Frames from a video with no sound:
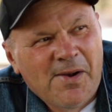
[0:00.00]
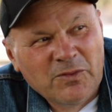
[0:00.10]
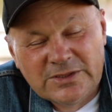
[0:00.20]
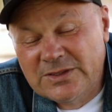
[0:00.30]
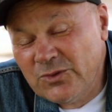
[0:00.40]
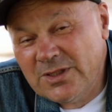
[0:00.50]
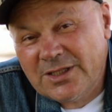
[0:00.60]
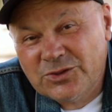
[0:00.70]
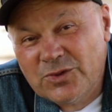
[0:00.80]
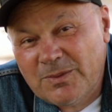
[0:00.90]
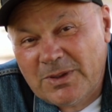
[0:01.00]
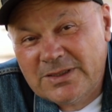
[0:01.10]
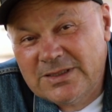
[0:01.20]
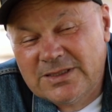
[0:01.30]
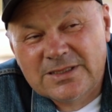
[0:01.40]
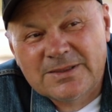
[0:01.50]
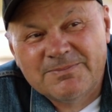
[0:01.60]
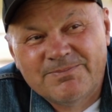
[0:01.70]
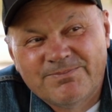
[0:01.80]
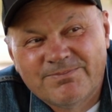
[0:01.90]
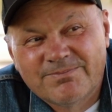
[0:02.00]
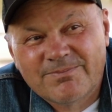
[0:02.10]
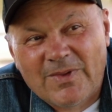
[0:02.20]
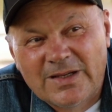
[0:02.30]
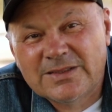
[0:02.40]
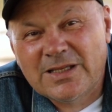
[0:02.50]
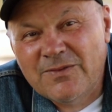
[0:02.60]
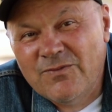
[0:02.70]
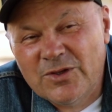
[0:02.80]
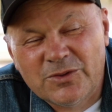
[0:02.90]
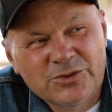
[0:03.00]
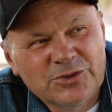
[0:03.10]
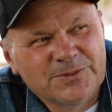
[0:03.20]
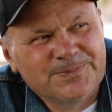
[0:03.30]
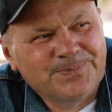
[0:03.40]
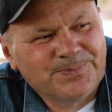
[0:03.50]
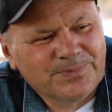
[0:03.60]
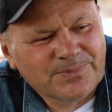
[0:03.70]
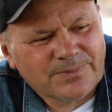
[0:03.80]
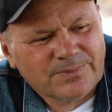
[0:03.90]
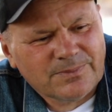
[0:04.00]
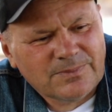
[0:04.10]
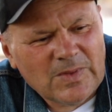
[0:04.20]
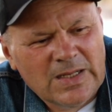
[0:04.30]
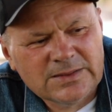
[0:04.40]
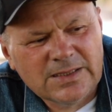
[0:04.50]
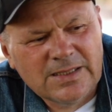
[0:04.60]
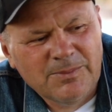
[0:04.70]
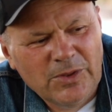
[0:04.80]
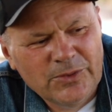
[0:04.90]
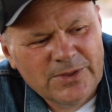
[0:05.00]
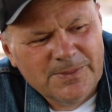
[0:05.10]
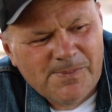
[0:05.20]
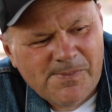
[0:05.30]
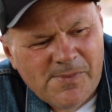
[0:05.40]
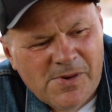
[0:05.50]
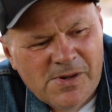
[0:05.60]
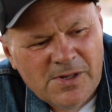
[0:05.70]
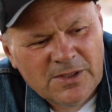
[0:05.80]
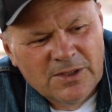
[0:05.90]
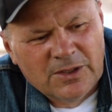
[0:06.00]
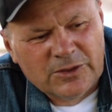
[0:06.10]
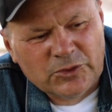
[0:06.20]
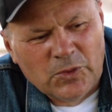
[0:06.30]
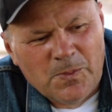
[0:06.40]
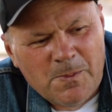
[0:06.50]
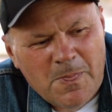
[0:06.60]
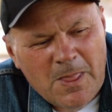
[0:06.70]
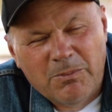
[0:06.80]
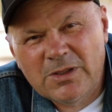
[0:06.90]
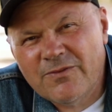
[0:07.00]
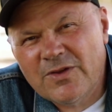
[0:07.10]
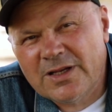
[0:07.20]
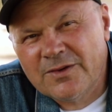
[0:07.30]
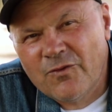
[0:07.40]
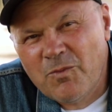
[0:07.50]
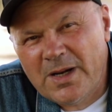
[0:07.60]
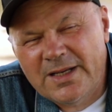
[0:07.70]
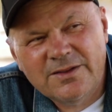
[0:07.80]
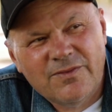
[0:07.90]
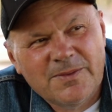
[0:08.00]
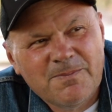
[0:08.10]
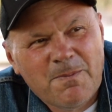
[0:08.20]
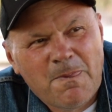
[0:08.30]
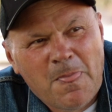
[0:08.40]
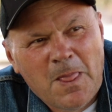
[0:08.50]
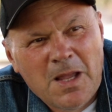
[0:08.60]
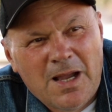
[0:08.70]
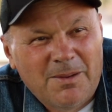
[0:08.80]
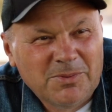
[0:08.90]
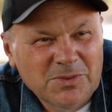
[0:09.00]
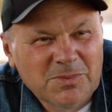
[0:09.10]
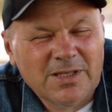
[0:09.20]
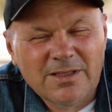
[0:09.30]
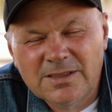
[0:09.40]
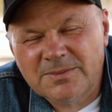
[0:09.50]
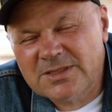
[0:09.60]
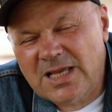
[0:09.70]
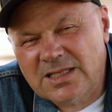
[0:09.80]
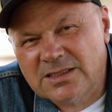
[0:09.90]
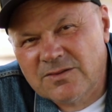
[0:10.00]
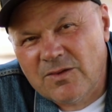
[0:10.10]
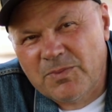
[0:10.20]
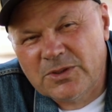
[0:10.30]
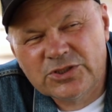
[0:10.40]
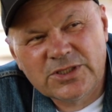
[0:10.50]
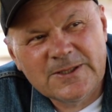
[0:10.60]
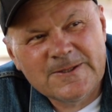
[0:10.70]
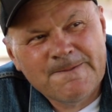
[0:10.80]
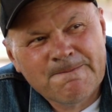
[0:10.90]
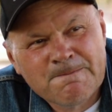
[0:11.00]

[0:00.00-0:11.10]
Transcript: вот сегодня хочу обратиться к таким верующим, к таким людям, кто был верен в молитве, а потом какие-то обстоятельства пришли,